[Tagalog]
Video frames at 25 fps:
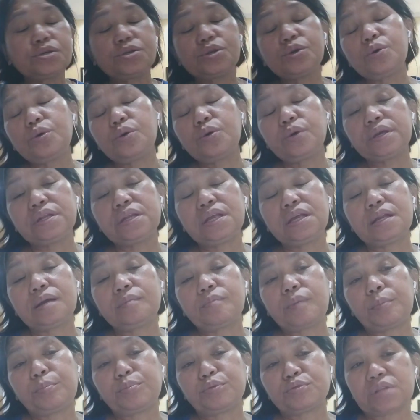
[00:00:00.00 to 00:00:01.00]
So, hindi
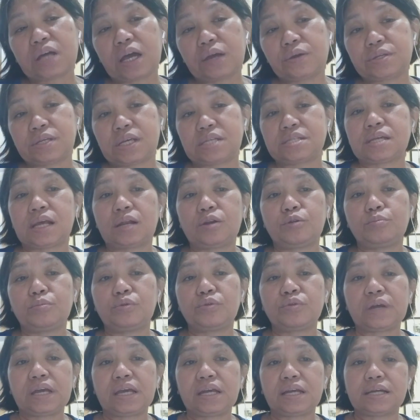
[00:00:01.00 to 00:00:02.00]
naman po tayo
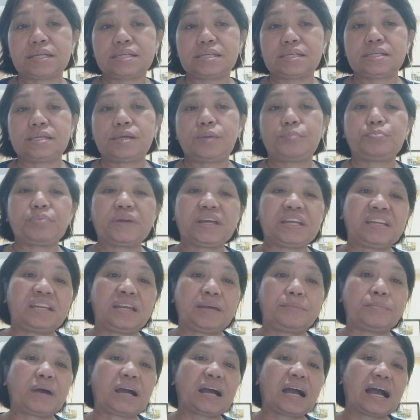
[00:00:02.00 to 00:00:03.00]
sasalubungin kasi siyempre
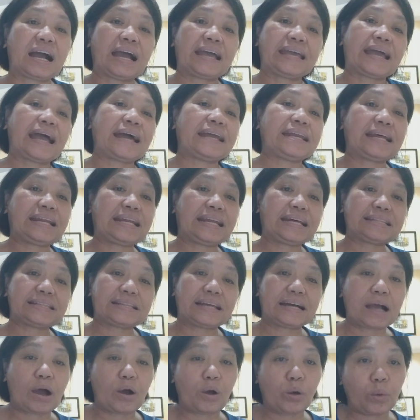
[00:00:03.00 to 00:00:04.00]
hindi makakayanan ng
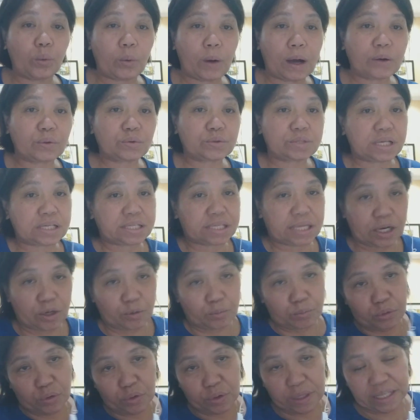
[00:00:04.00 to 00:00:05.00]
taga-OWA kung
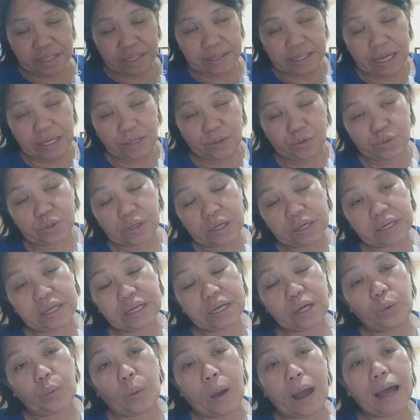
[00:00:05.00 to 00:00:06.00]
sasalubungin tayo. So, ang
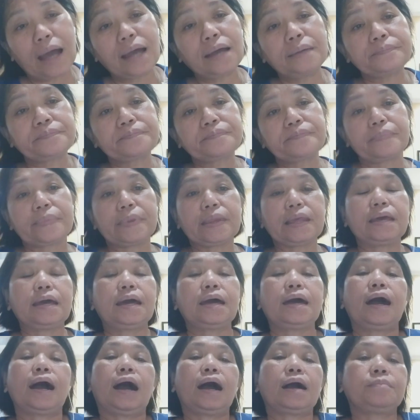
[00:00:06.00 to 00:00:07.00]
ginawa,
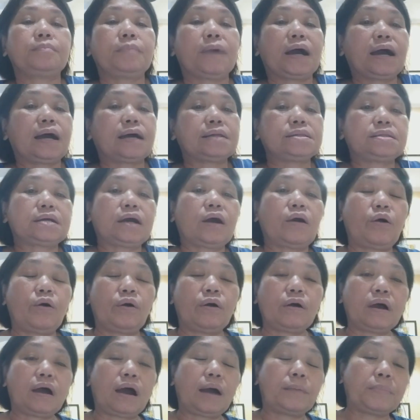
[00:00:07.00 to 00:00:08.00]
ang mga taga
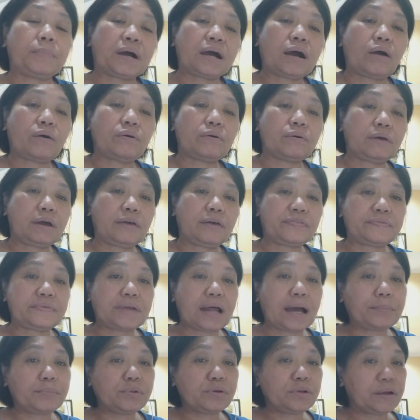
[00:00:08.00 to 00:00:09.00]
ang mga
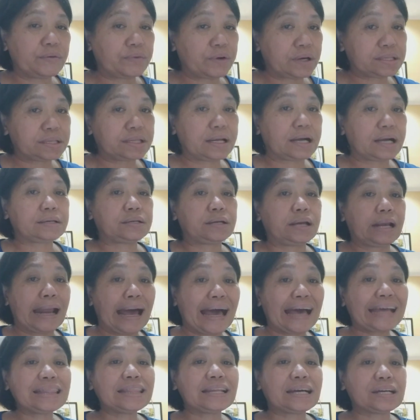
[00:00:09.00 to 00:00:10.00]
OFW lahat ng
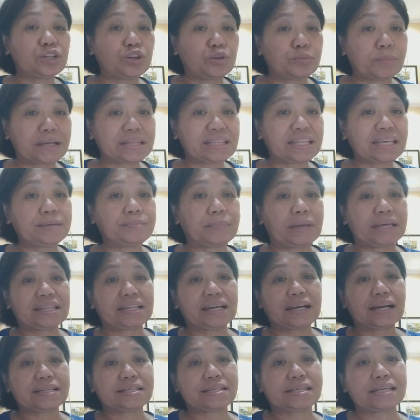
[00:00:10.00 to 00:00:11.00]
lahat ng dumating may
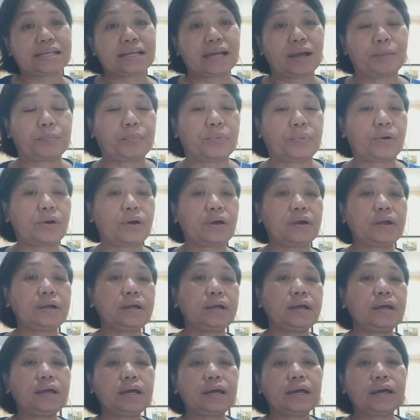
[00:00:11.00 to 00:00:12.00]
taga Singapore,
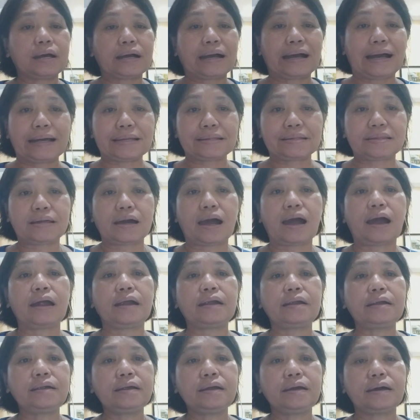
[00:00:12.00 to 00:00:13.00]

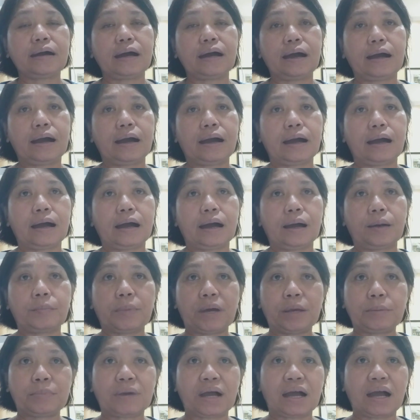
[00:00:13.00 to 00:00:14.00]
Qatar, uh,
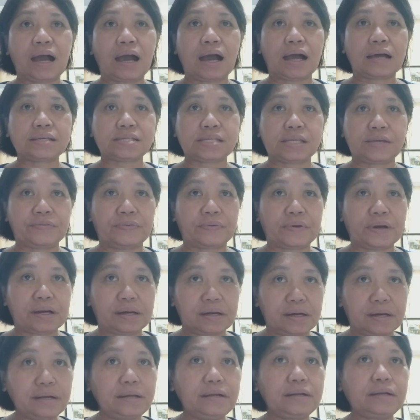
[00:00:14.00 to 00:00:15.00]
may mga
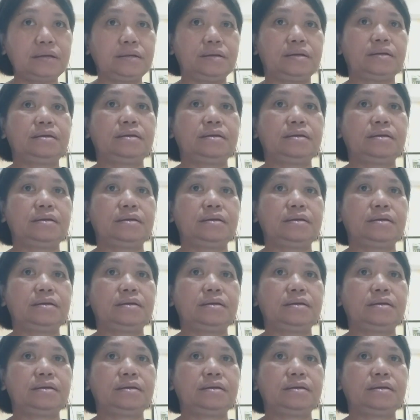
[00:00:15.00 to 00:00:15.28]
seafarer.